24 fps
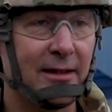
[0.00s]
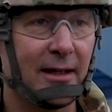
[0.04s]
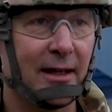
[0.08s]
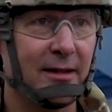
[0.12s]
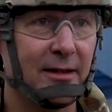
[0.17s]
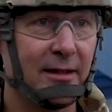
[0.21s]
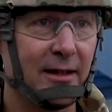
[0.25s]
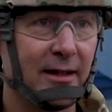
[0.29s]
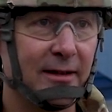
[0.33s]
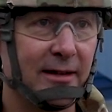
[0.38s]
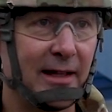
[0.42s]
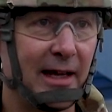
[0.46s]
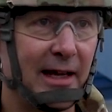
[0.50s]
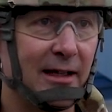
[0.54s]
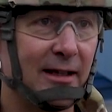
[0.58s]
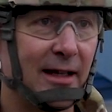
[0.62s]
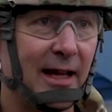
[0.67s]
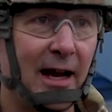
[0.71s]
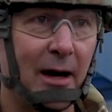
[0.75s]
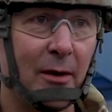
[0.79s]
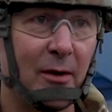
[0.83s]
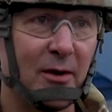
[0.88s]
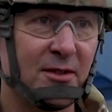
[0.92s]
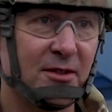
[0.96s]
Portano
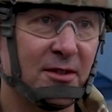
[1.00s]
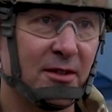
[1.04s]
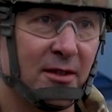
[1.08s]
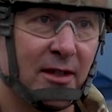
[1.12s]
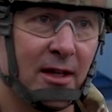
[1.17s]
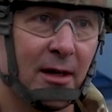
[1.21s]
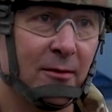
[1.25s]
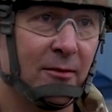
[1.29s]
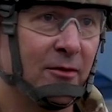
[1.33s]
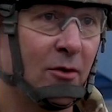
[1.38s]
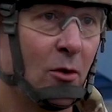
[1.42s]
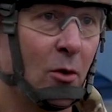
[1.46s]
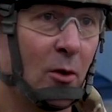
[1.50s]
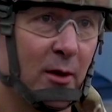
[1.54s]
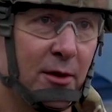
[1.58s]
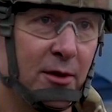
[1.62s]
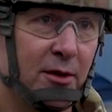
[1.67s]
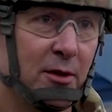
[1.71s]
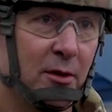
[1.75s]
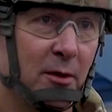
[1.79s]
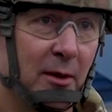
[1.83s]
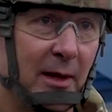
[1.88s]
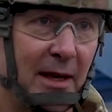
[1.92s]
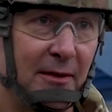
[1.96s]
con sé qualcosa
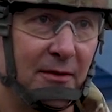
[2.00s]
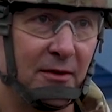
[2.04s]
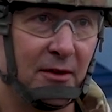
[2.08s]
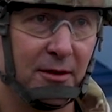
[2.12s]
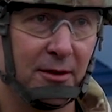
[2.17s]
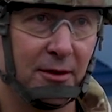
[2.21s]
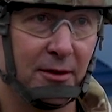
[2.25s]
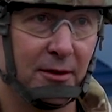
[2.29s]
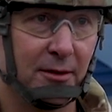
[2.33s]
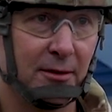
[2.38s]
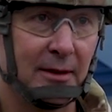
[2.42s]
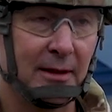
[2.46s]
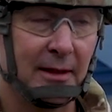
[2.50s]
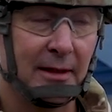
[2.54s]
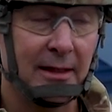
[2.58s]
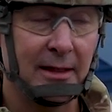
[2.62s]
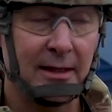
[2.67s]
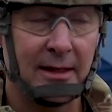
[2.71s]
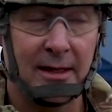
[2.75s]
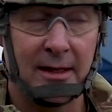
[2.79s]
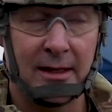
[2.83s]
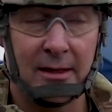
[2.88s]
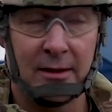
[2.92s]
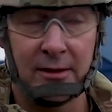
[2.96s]
come
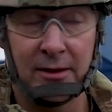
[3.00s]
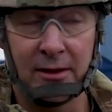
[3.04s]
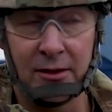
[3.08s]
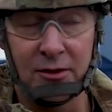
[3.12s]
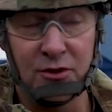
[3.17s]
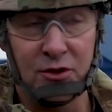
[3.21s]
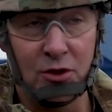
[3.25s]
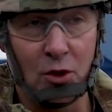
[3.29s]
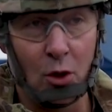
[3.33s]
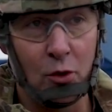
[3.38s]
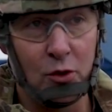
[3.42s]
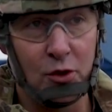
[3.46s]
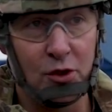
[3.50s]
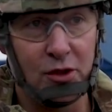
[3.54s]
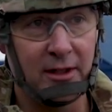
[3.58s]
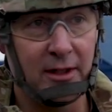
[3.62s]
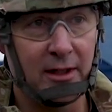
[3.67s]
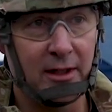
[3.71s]
20.000 pezzi di